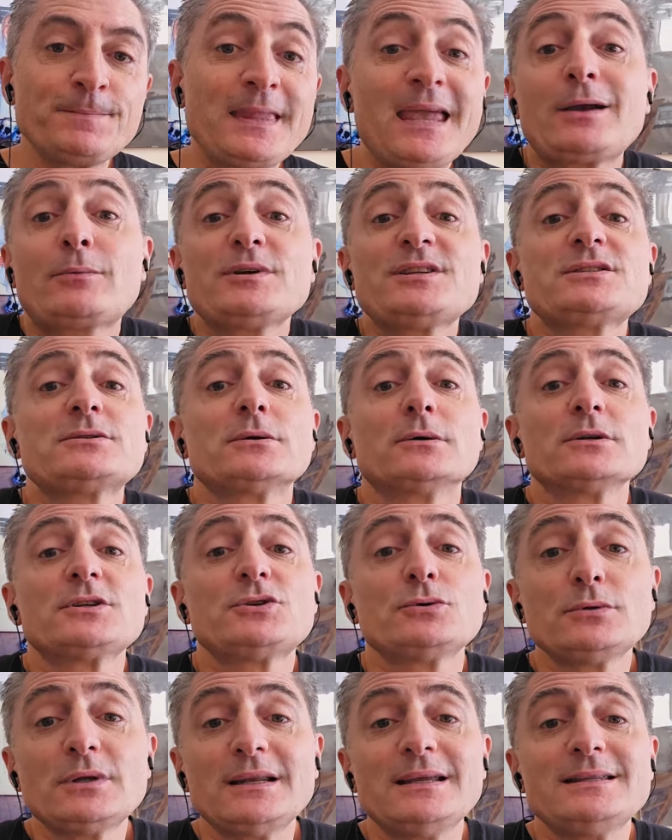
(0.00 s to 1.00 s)
E questo
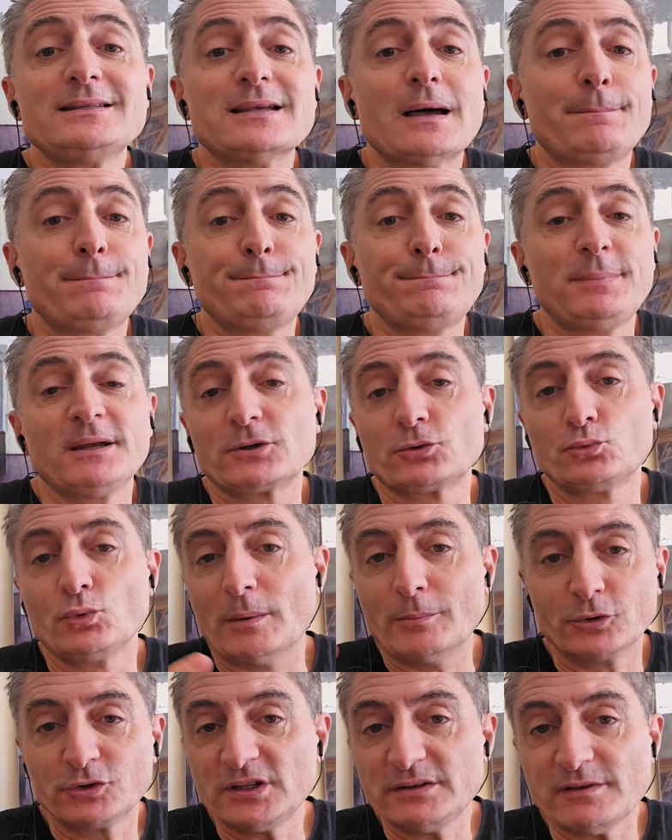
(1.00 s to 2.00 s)
si utilizza per
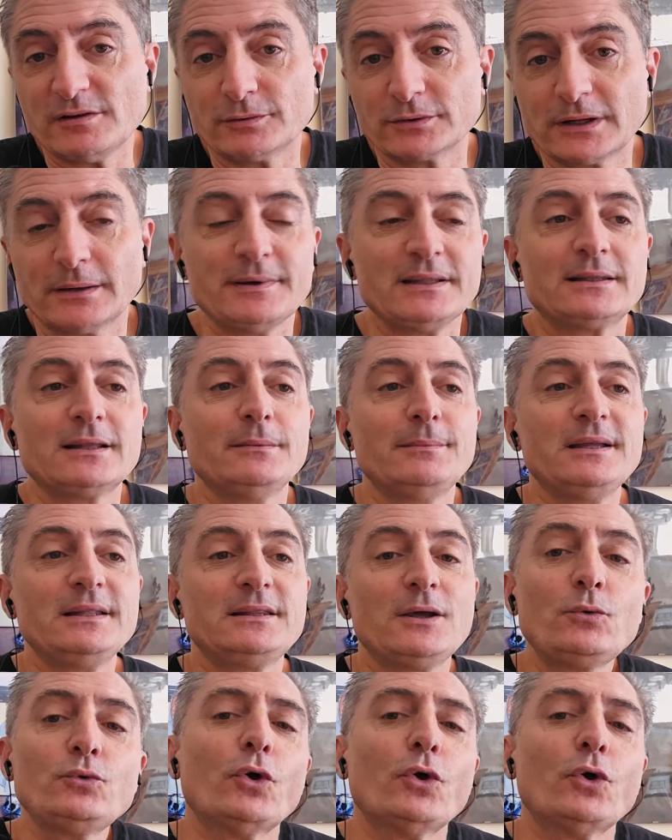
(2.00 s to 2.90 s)
due motivi fondamentalmente.